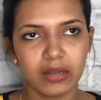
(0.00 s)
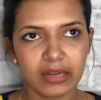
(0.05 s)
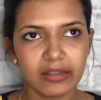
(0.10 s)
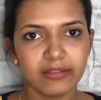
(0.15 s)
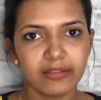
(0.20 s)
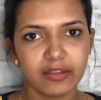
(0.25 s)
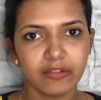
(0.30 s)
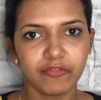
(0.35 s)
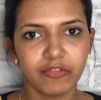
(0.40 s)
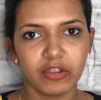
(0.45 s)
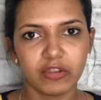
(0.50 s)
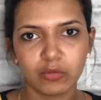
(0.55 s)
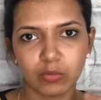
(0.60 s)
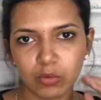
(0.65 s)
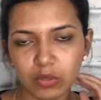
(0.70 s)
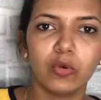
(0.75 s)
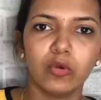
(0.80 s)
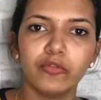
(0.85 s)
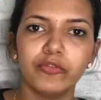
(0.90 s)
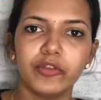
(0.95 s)
கிளென்சிங் ஃபேஸ்
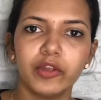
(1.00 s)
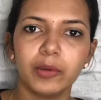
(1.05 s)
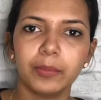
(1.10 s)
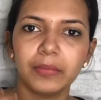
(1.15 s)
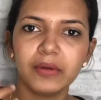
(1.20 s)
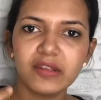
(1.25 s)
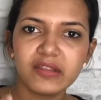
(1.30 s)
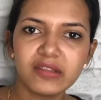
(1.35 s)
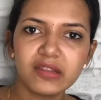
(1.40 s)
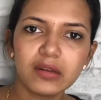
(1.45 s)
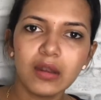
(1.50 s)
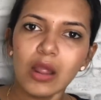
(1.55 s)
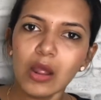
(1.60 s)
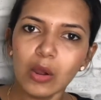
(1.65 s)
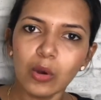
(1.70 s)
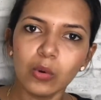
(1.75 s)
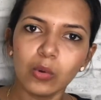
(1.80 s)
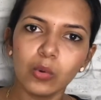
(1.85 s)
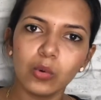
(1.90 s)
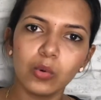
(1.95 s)
வாஷ் இஃப் யூர் அ பர்சன்
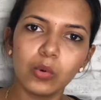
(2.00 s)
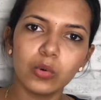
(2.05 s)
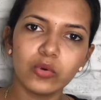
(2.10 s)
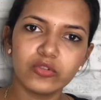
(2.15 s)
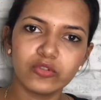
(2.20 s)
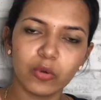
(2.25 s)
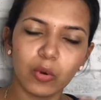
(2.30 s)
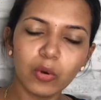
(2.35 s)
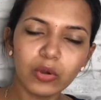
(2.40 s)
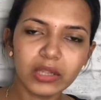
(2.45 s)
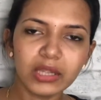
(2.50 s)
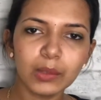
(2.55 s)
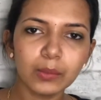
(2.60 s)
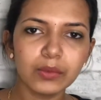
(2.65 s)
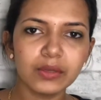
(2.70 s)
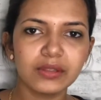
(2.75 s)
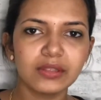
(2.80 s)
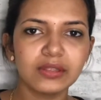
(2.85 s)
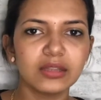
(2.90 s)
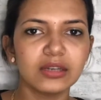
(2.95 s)
ஹூ இஸ் ஓகே
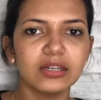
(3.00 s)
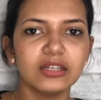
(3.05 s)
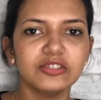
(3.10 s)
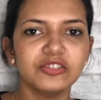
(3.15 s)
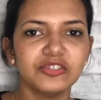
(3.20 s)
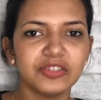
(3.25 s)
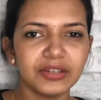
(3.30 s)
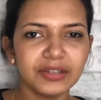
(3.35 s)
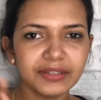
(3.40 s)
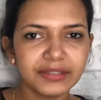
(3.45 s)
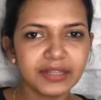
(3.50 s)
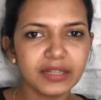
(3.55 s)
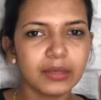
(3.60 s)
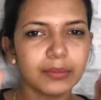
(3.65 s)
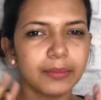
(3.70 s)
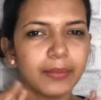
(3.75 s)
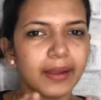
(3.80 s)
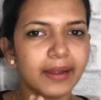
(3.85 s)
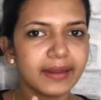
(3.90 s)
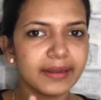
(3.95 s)
வித் ஜென்டில்
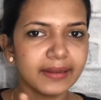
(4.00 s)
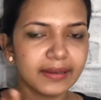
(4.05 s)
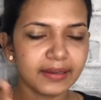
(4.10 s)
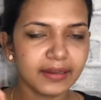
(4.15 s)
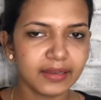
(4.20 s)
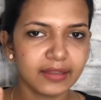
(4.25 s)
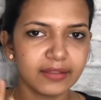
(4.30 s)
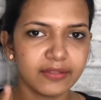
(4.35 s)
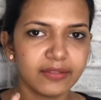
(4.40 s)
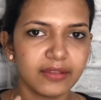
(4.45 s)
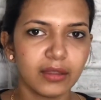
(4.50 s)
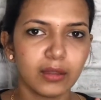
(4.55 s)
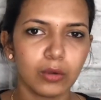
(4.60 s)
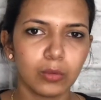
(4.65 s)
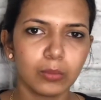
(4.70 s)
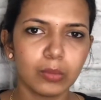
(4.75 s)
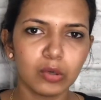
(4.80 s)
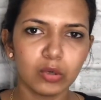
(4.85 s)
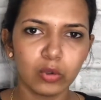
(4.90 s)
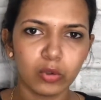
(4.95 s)
மைல்டு கிளென்சிங்
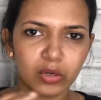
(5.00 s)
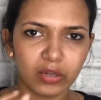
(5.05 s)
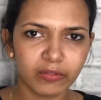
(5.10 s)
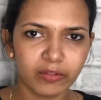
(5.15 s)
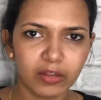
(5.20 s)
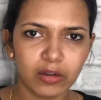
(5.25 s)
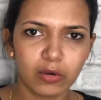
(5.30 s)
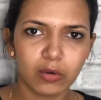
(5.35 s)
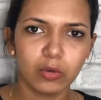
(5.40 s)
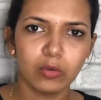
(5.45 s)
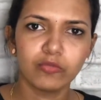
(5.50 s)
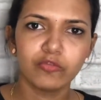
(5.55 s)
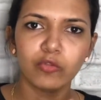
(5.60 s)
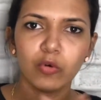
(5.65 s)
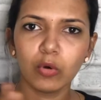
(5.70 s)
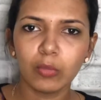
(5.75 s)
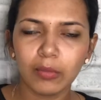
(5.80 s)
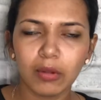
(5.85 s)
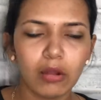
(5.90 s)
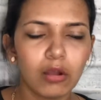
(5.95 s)
ரொம்ப நுர வரணும்
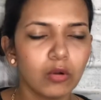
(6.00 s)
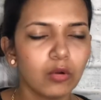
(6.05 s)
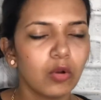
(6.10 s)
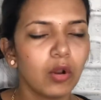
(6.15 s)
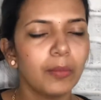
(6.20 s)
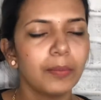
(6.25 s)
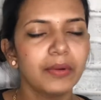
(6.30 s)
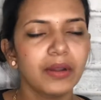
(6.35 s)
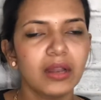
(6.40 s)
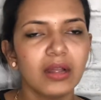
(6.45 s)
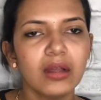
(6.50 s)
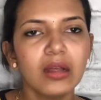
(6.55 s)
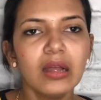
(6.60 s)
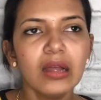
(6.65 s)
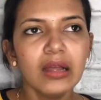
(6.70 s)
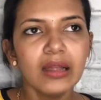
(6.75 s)
ஃபோம் ஆகணும் அப்படிலாம்